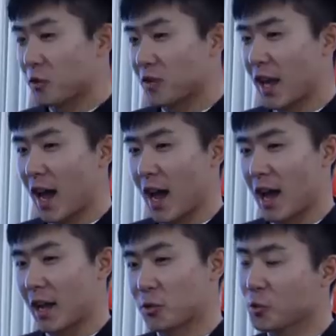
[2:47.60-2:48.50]

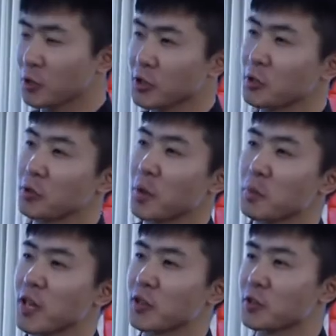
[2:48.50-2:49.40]
在中国戏剧学院
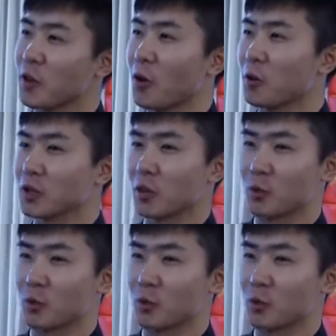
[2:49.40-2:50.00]
毕业之后呢，